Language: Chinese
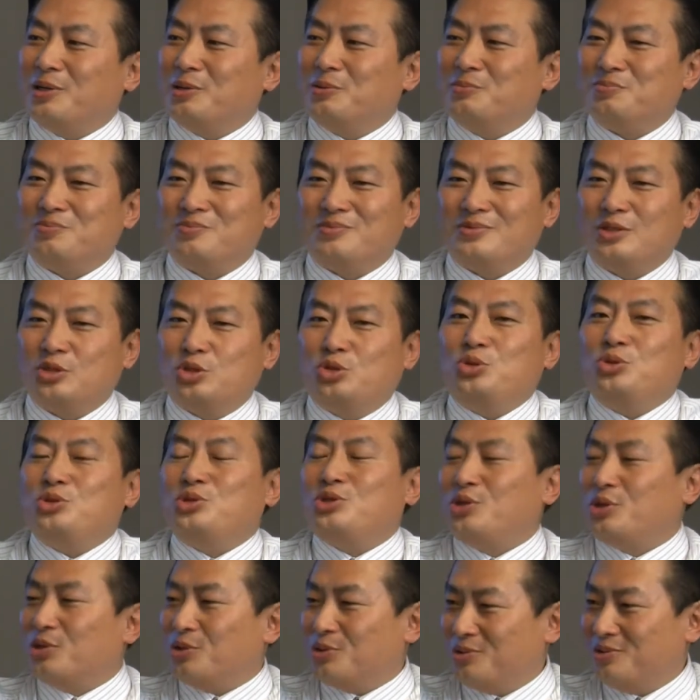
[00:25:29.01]
你的这
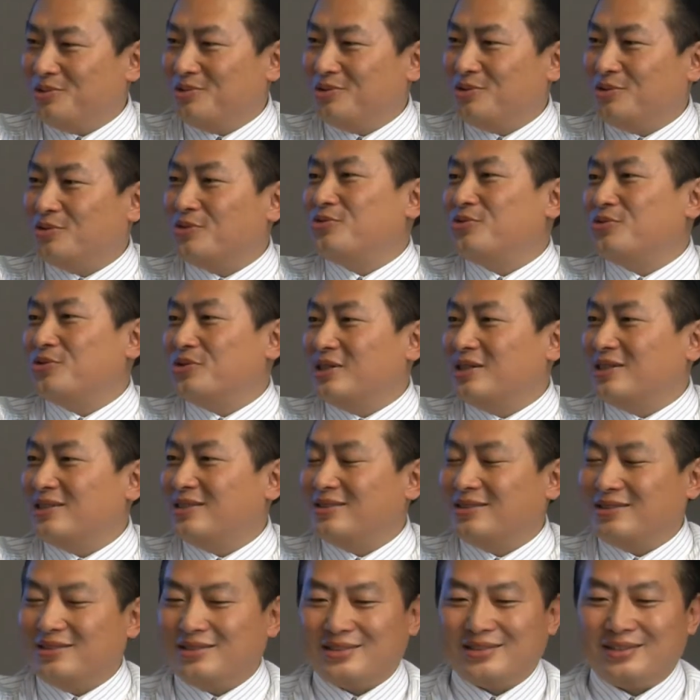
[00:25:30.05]
个呃需
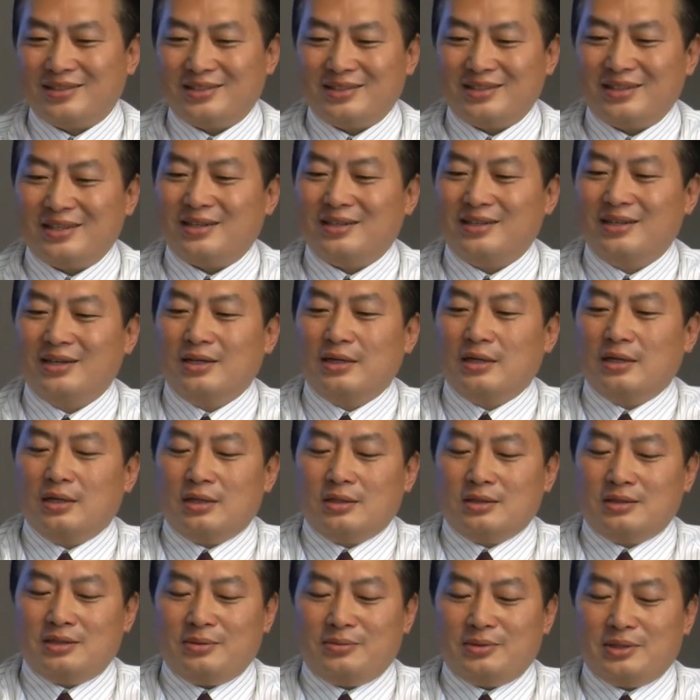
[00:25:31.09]
求有符
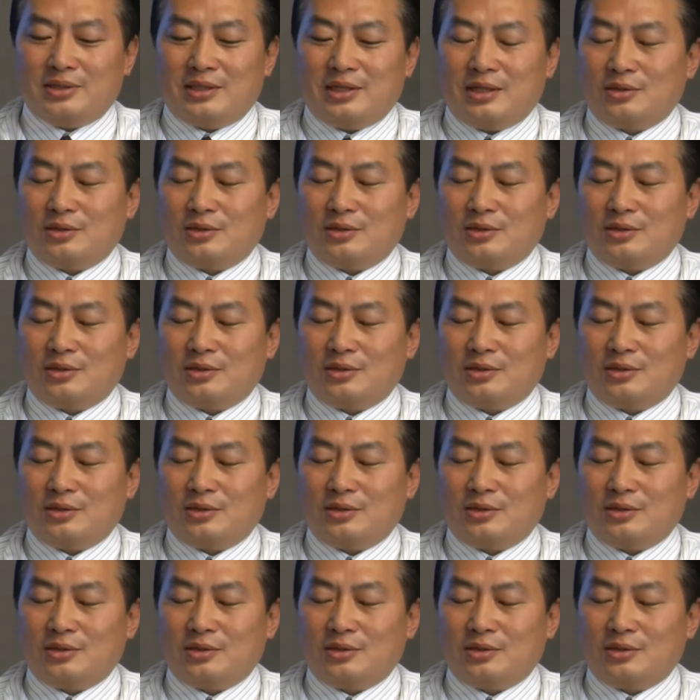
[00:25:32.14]
合，OK？